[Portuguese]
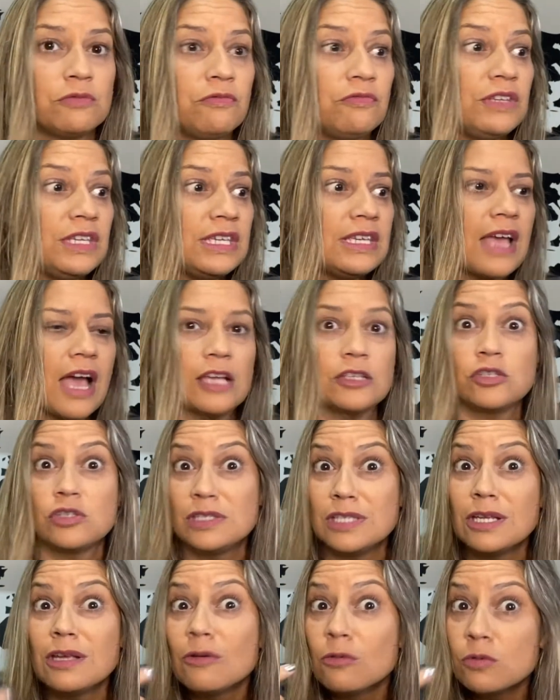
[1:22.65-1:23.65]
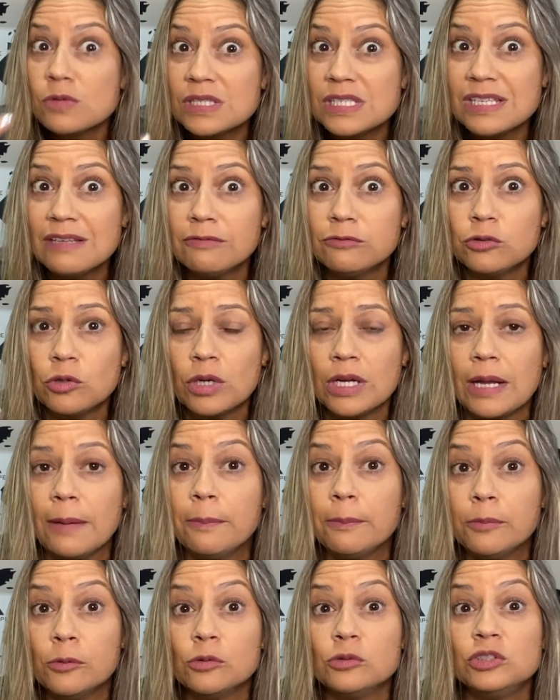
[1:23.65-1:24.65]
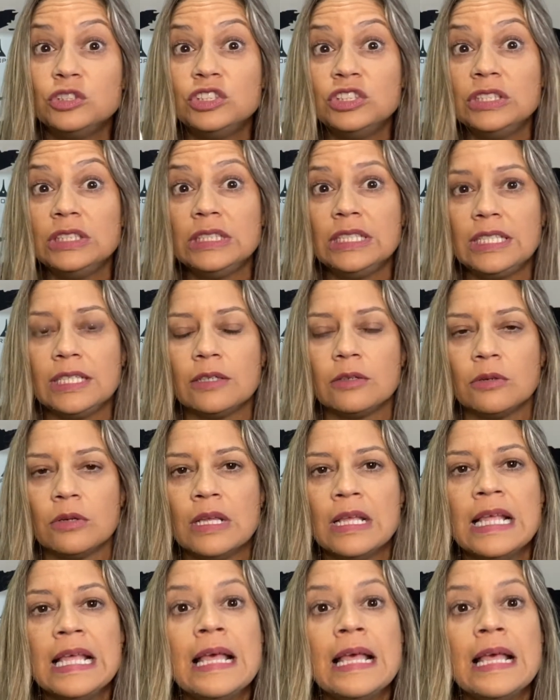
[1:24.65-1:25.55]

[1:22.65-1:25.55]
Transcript: viagens, inclusive trocar por dinheiro.